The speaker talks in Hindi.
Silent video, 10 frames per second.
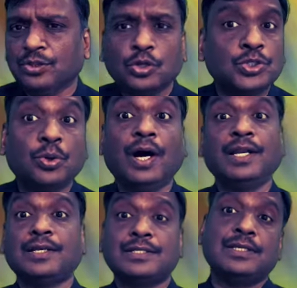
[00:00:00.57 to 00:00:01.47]
दोस्तों
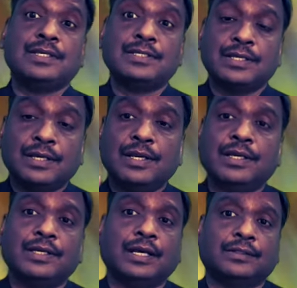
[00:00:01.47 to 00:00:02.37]
हर किसी की सीखने
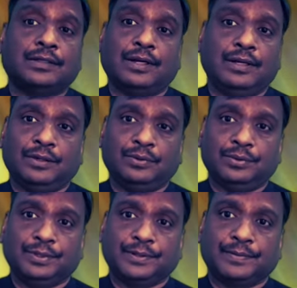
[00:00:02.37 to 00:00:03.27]
की यात्रा अलग
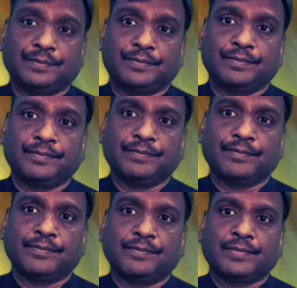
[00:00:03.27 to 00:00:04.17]
होती
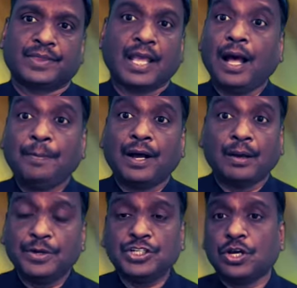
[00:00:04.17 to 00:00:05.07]
है आप
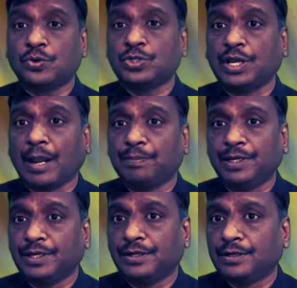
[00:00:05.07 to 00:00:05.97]
हमेशा उसे
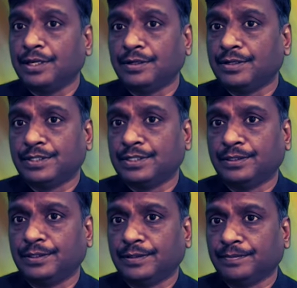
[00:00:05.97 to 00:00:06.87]
रेप्लीकेट नहीं कर सकते